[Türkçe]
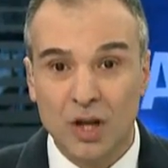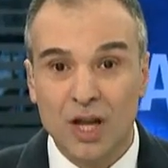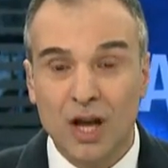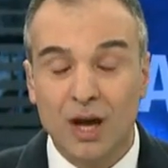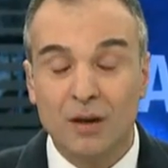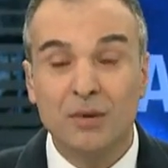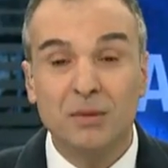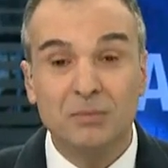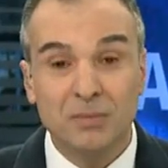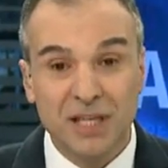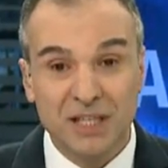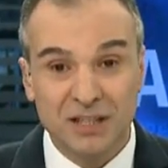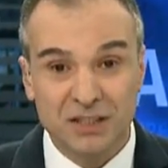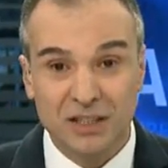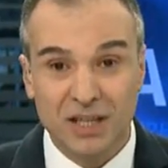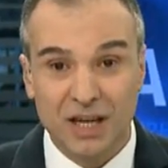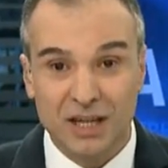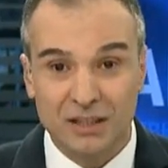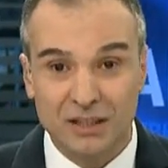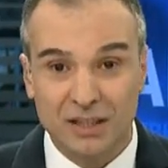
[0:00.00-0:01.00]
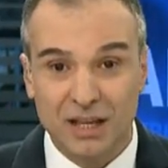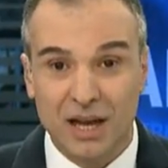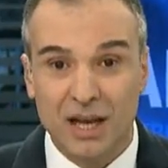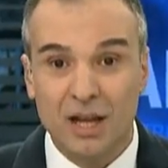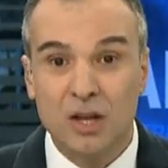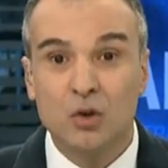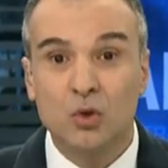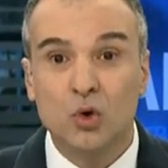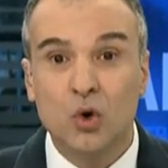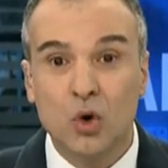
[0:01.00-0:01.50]
Ama bir şartla
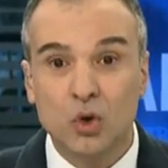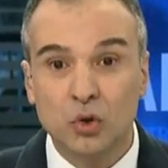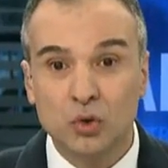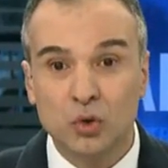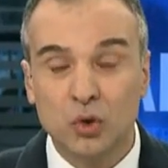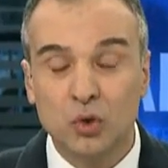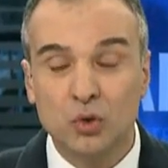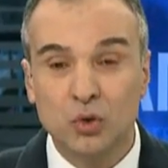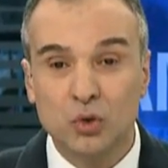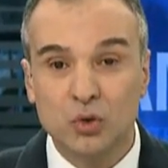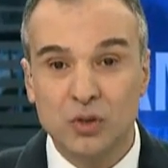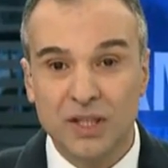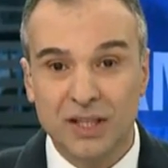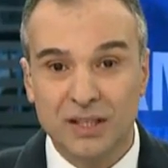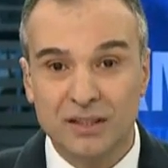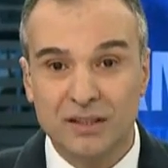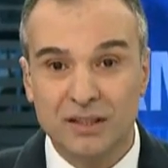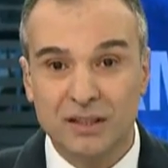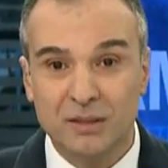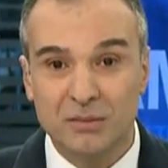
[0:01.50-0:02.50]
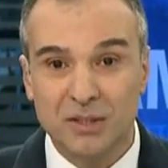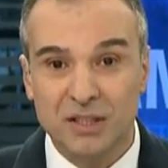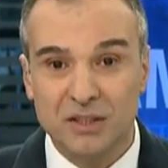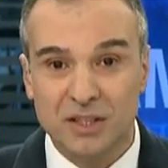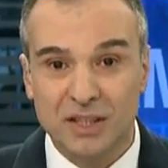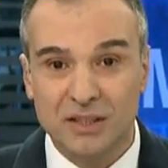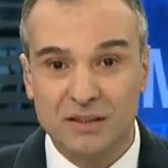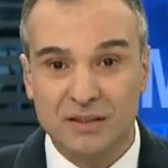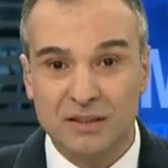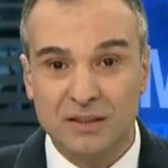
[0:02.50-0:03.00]
kontrolünüzü
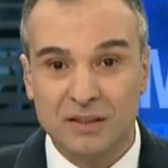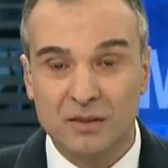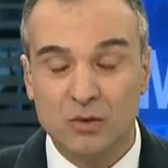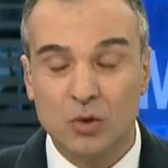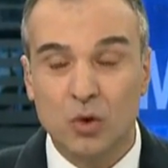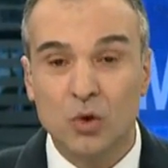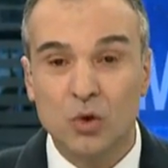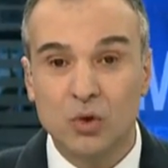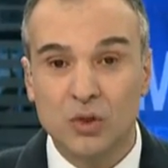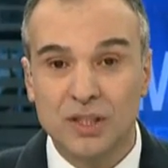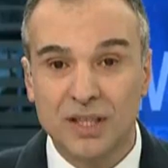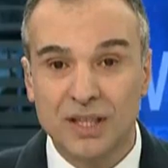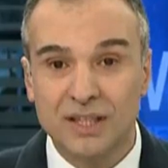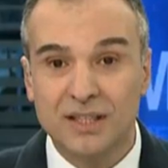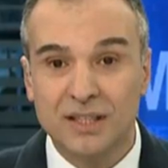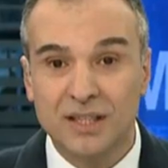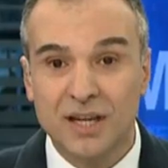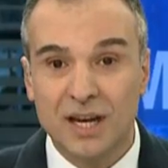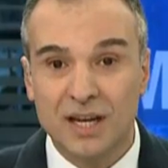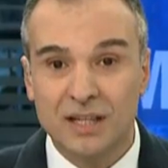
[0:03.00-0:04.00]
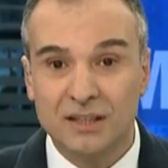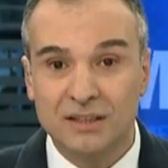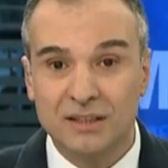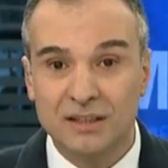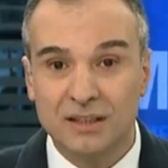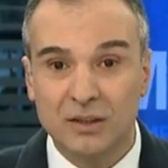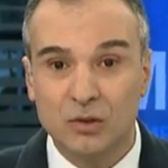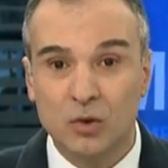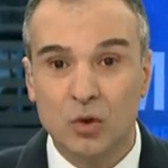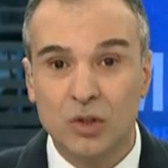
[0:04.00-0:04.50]
yitirmeyeceksiniz. O kredi
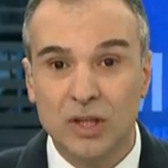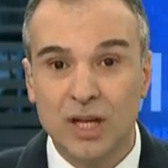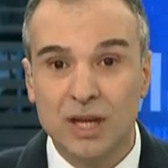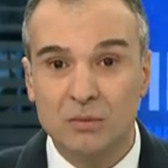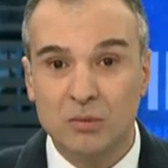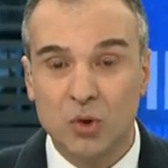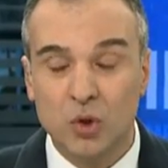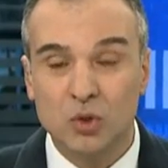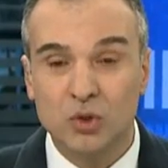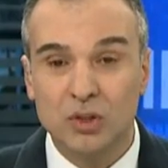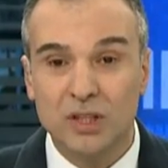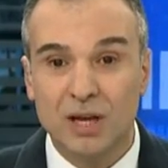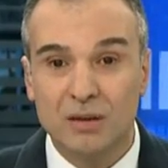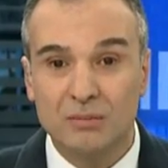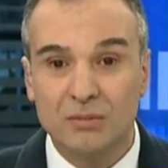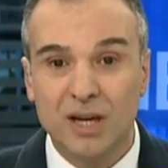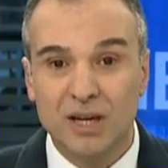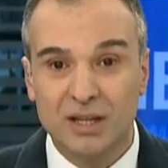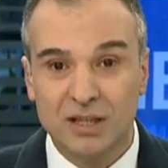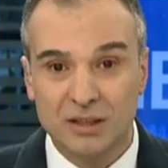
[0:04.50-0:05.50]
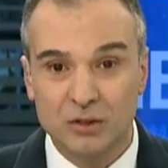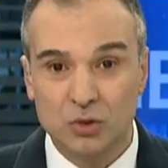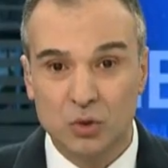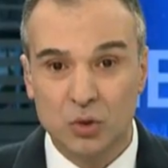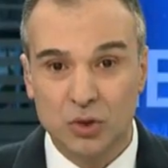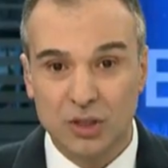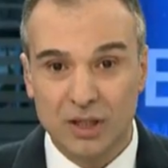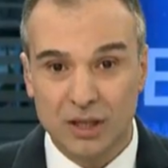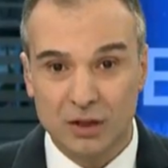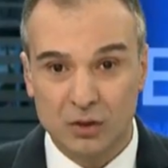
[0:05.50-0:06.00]
kartını kolay borçlanma aracı
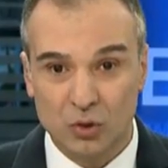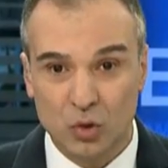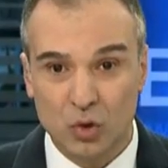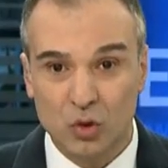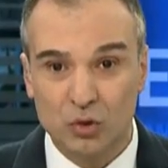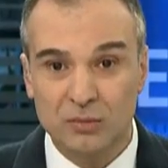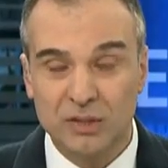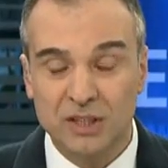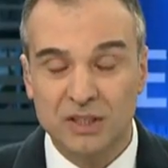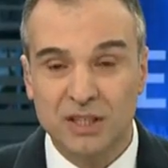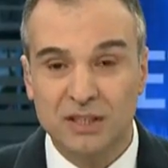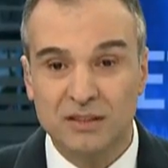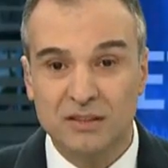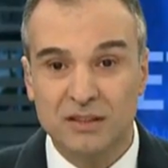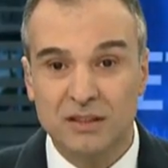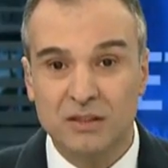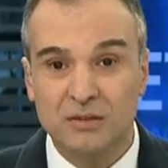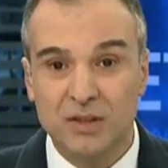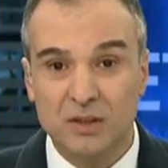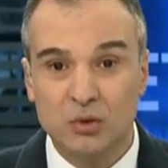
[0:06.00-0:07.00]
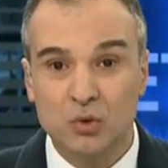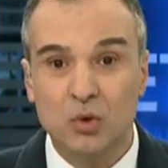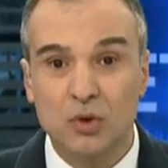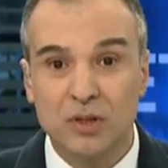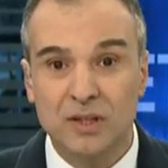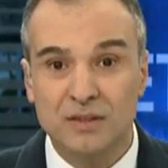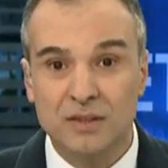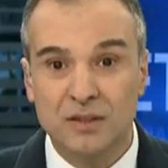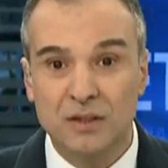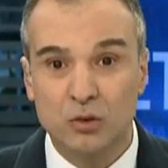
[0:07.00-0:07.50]
olarak görmeyeceksiniz ve
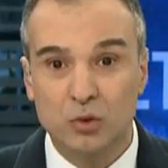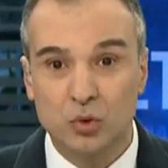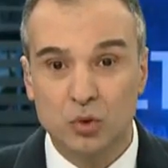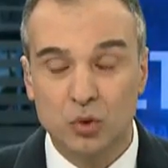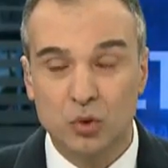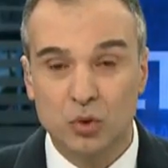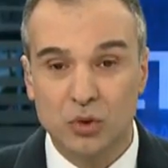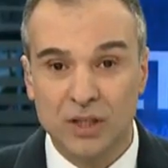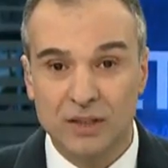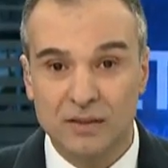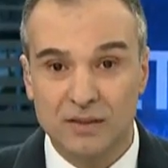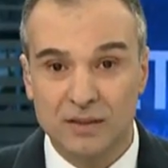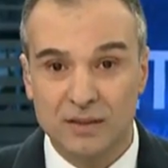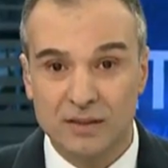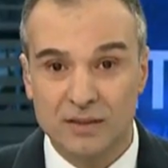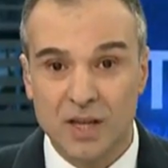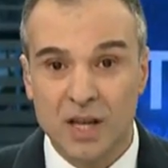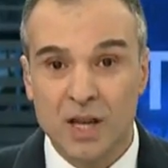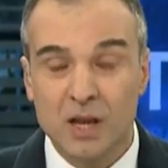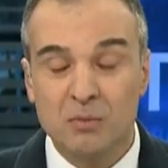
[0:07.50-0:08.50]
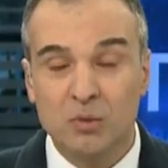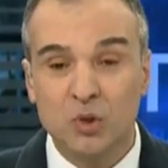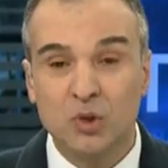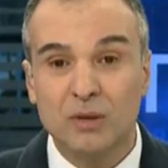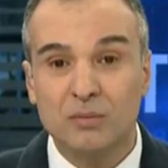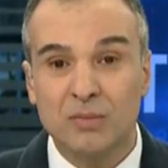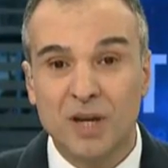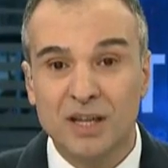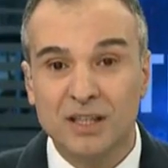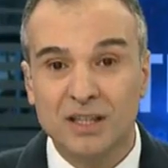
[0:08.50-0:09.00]
sonrasını düşüneceksiniz.
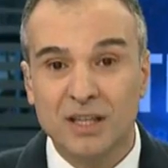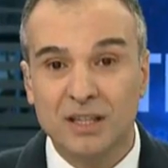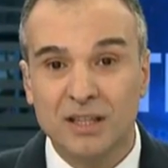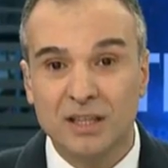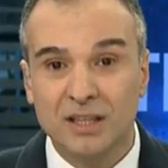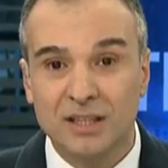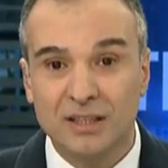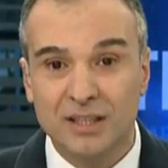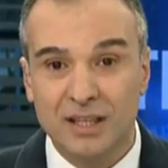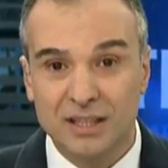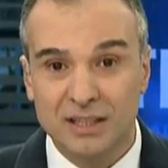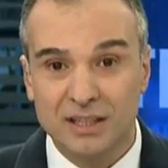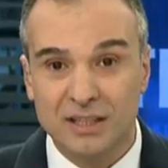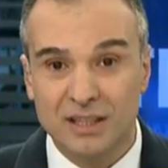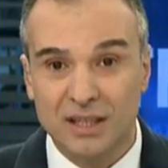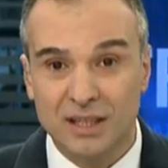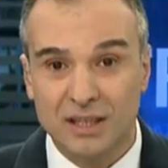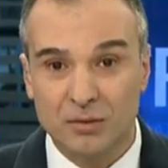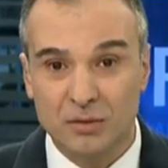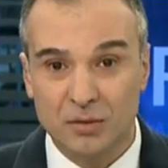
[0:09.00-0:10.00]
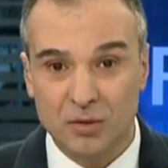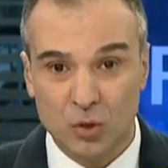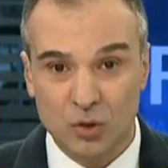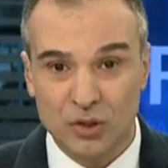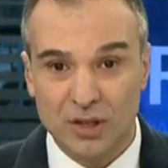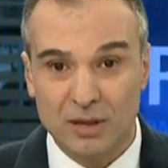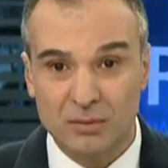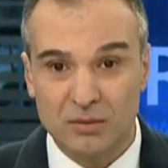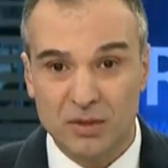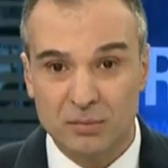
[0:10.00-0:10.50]
Burada bankalara da iş, e,
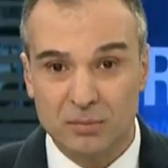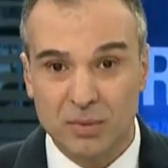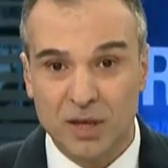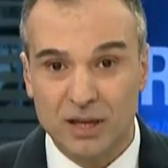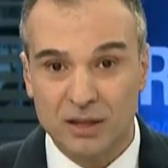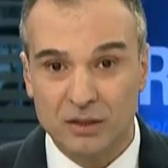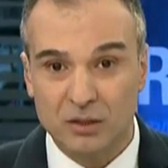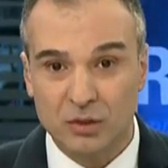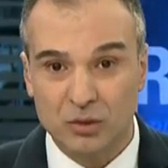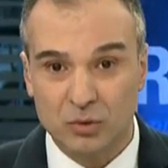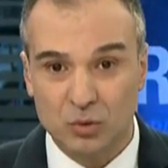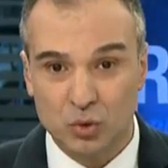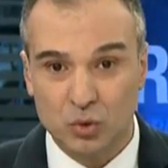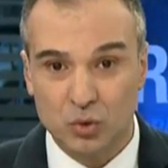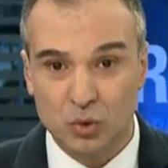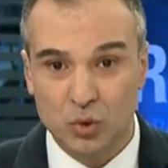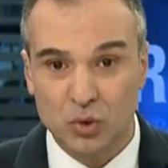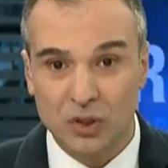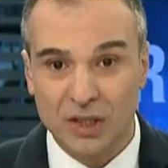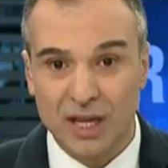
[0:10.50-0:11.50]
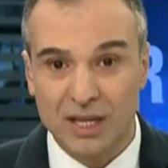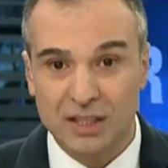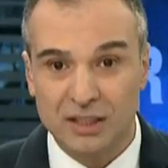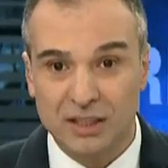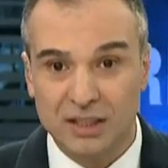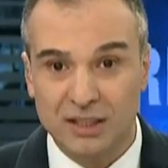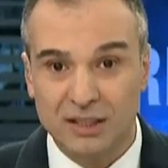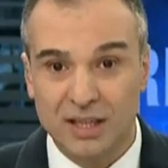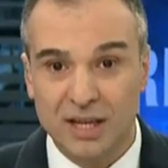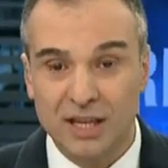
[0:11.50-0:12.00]
önemli pay düşüyor
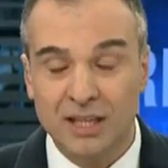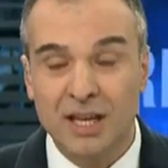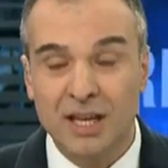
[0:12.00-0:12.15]
gerçekten.